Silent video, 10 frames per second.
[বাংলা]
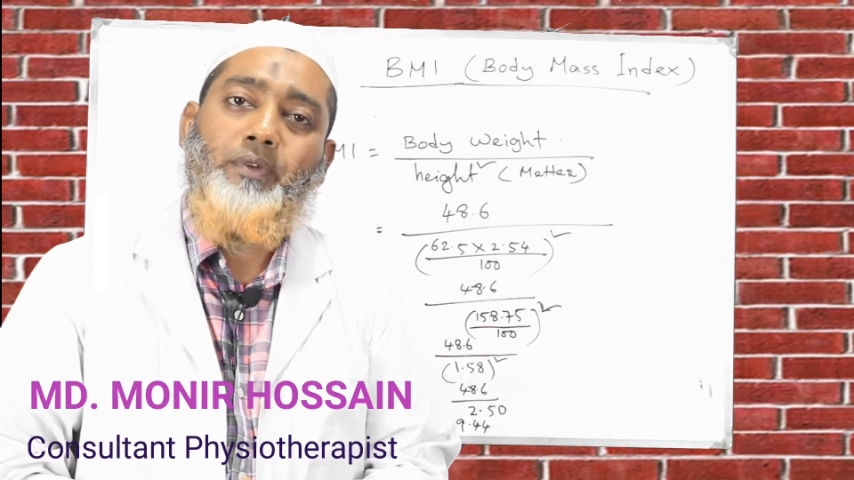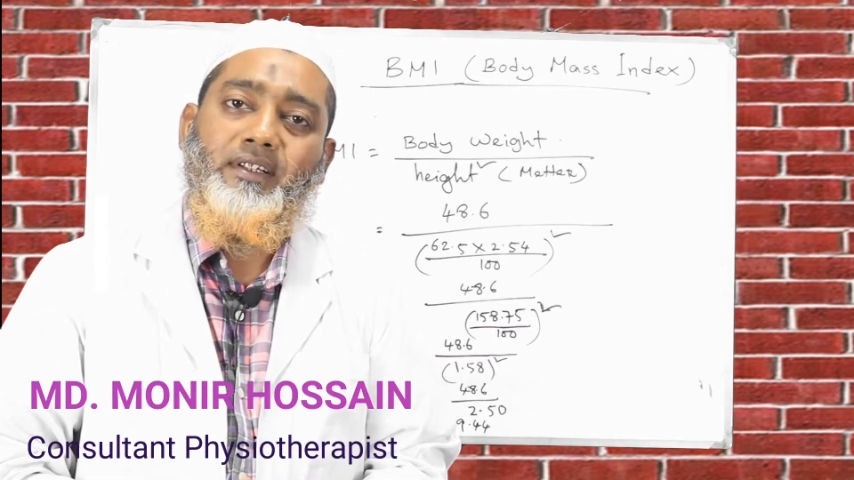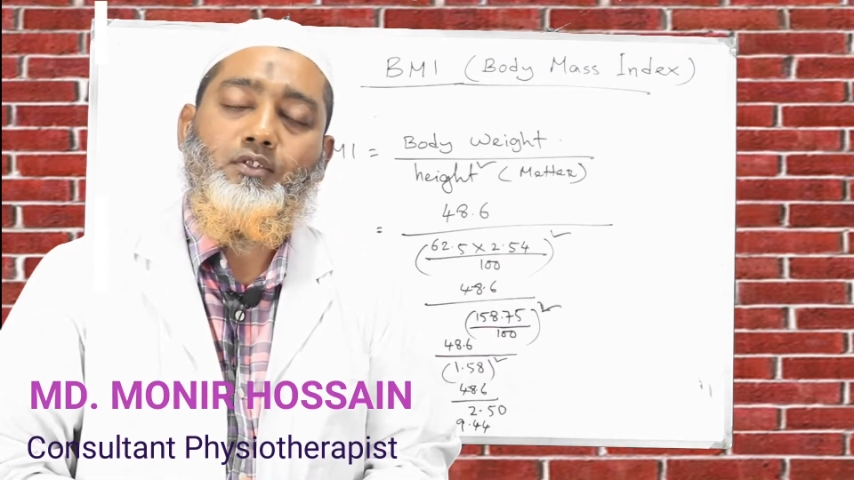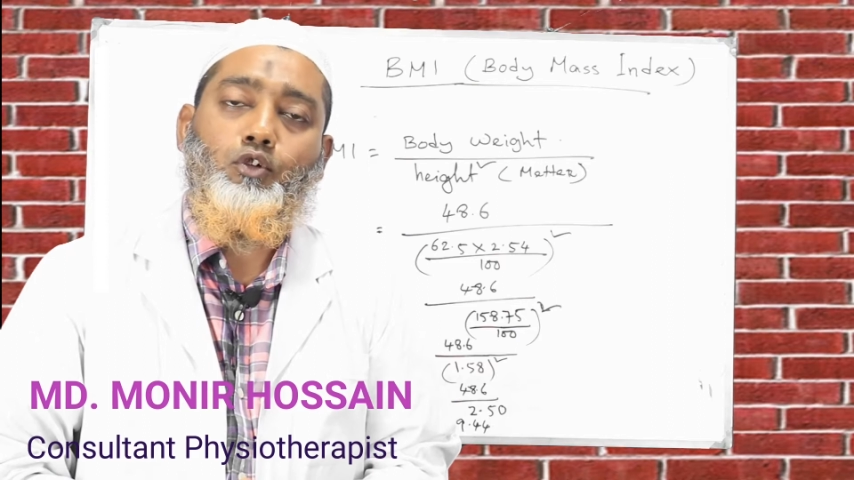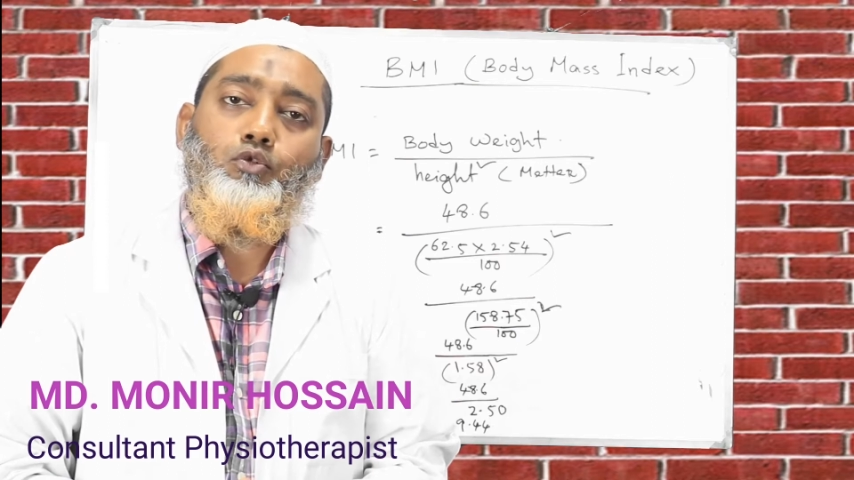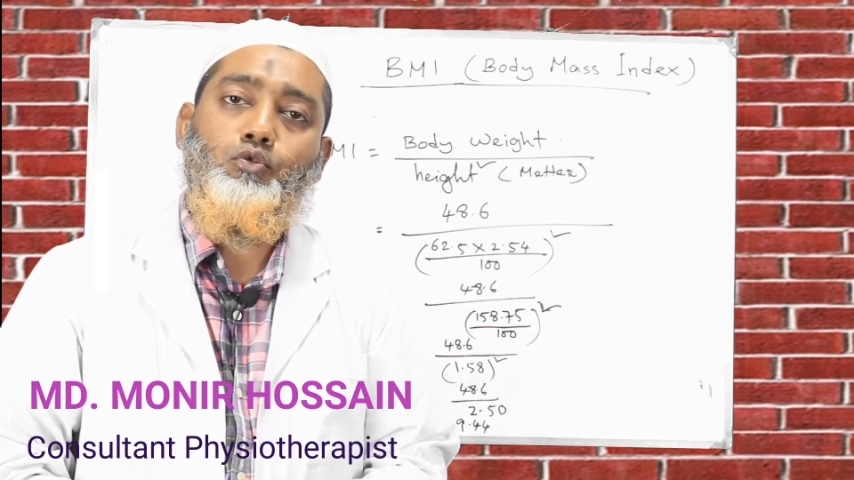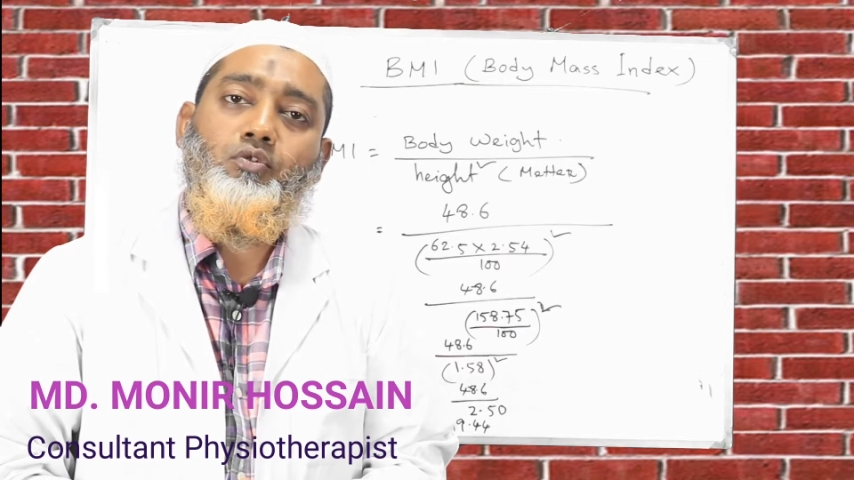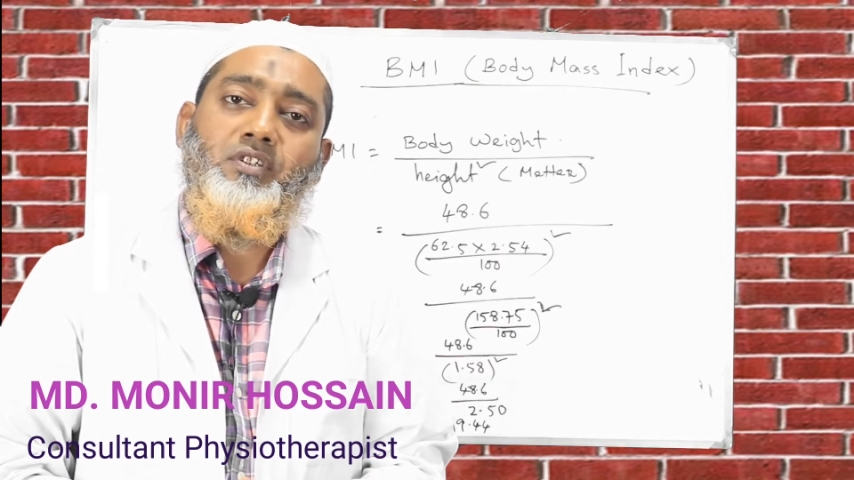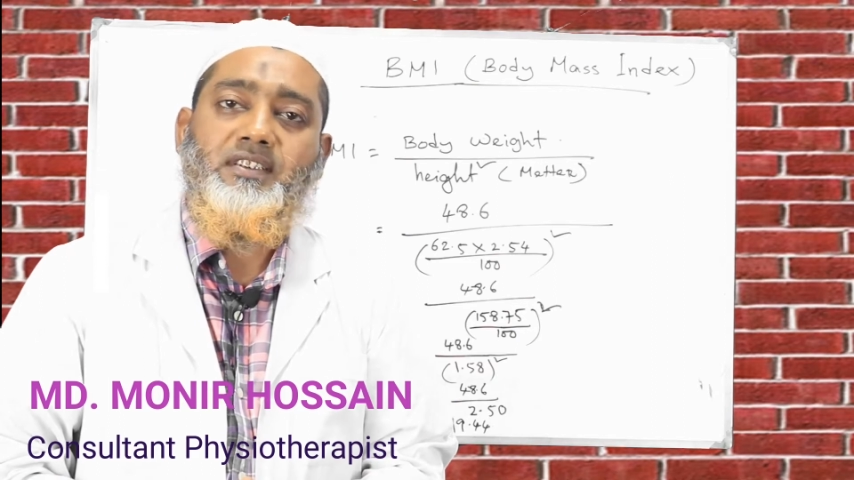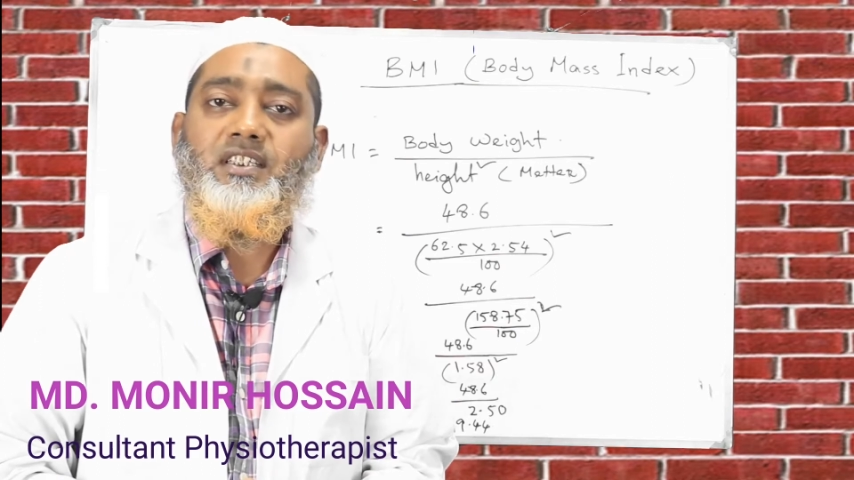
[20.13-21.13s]
বেশ
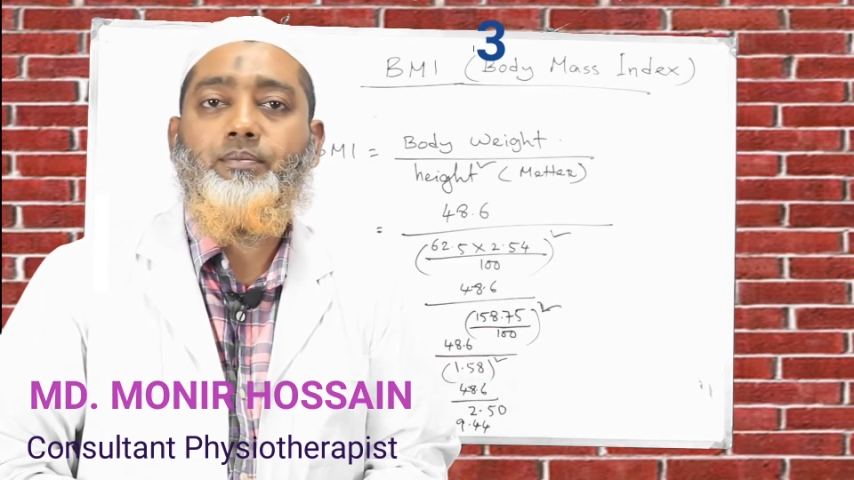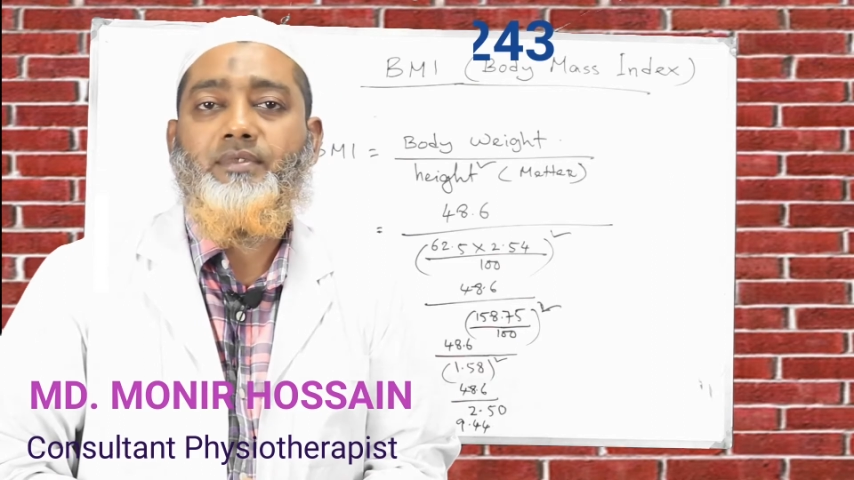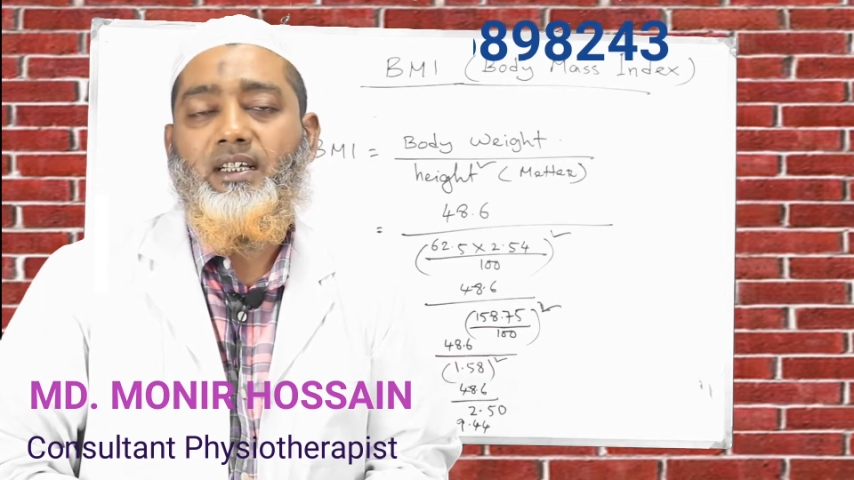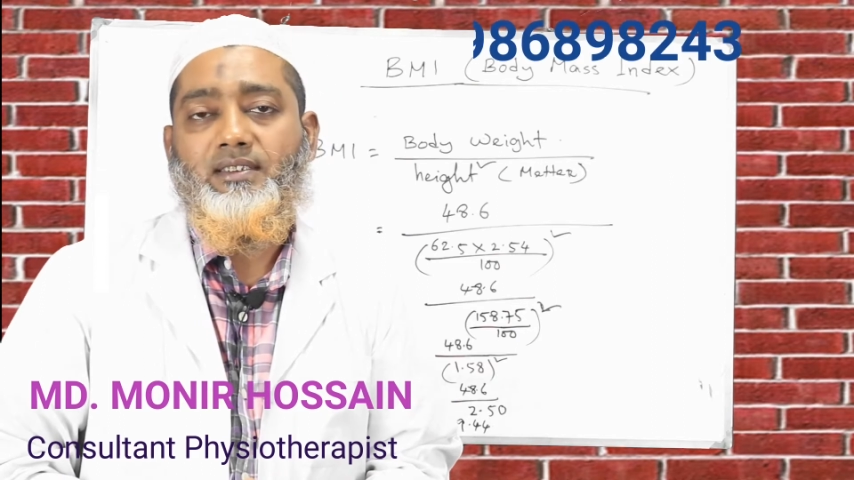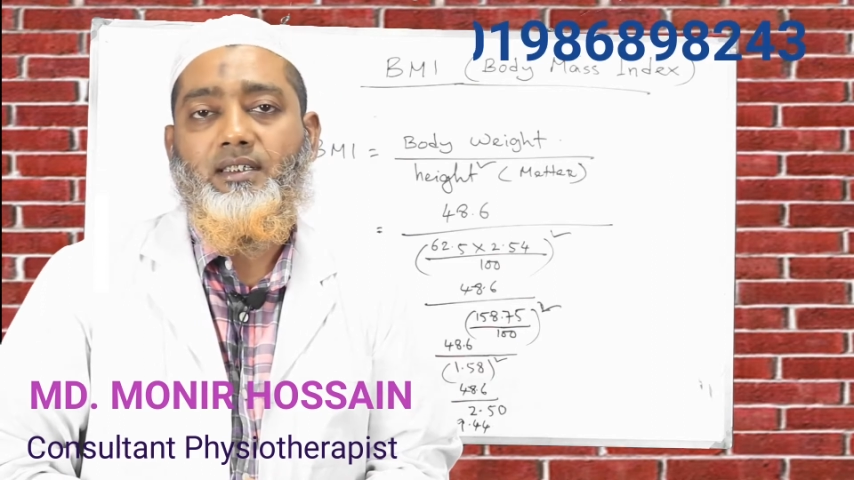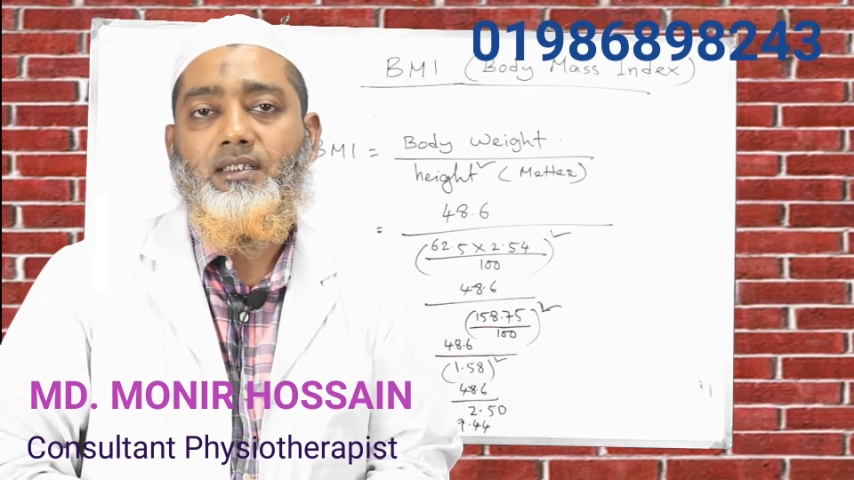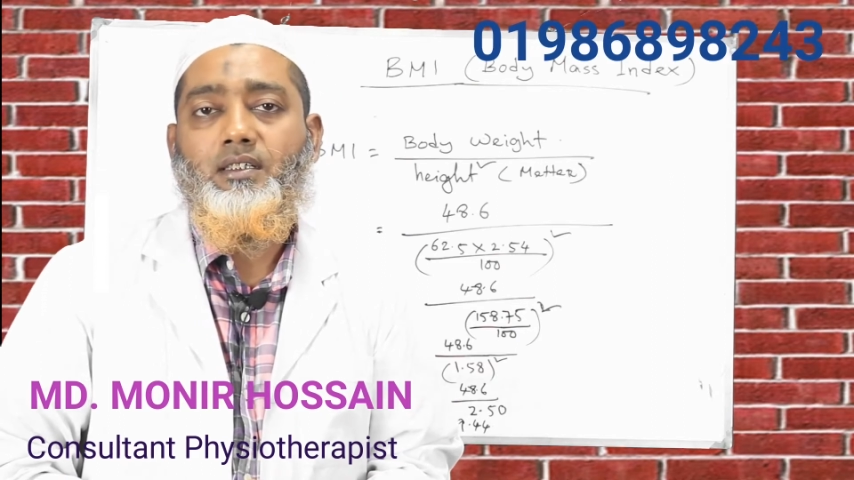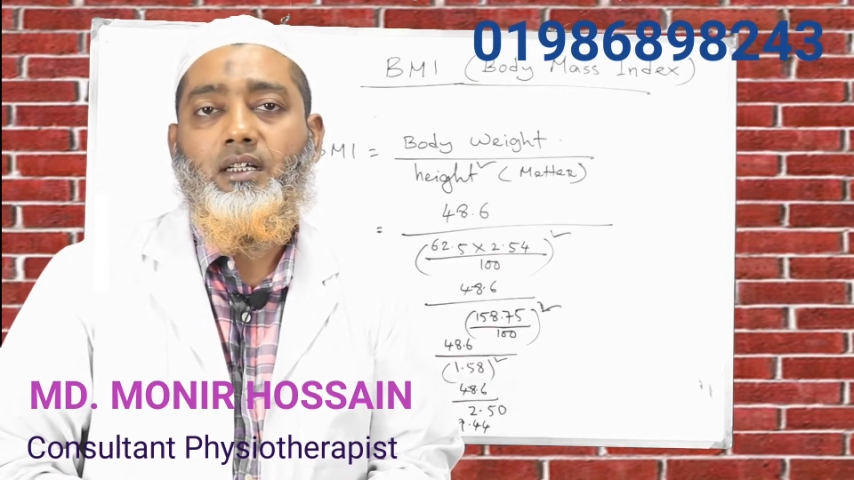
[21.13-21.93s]
কতটুকু রিক্সে আপনি আসেন